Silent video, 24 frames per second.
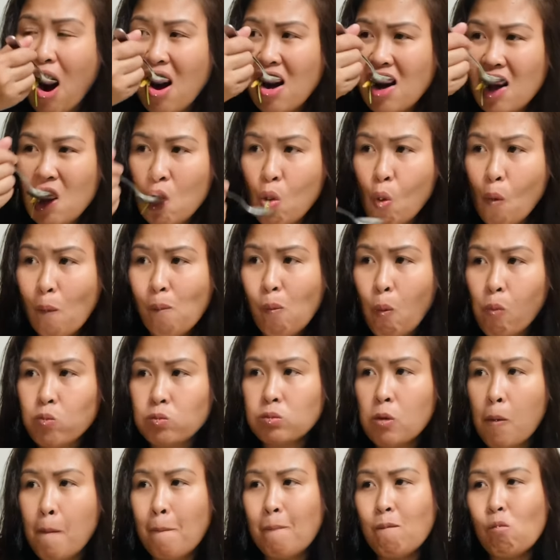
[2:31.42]
Isa po sa
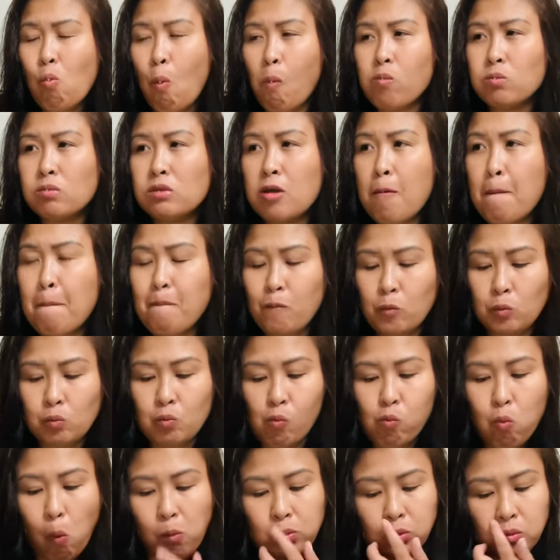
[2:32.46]
mga teknik ko guys
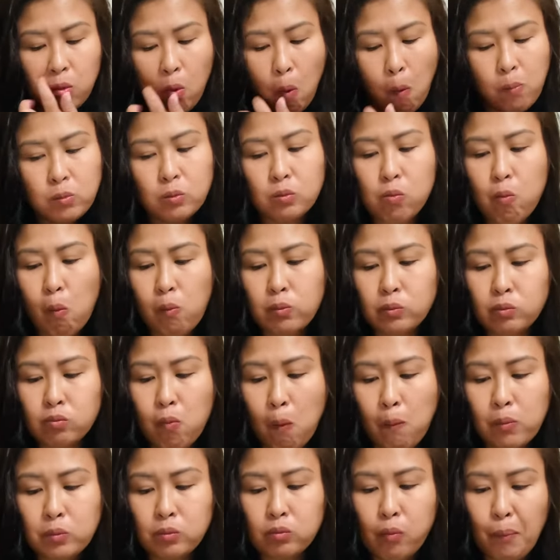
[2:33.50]
kung bakit
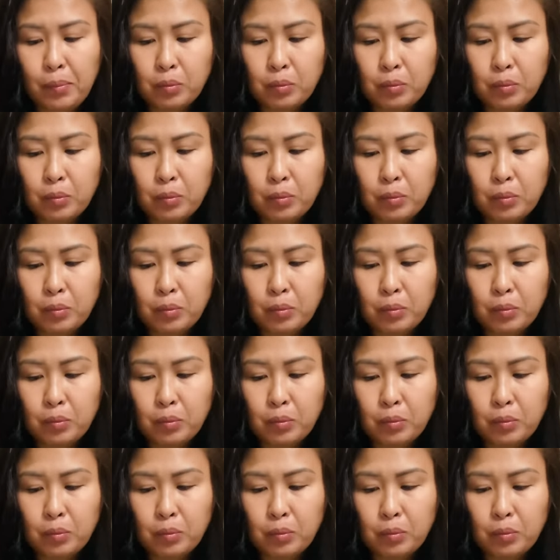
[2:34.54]
um,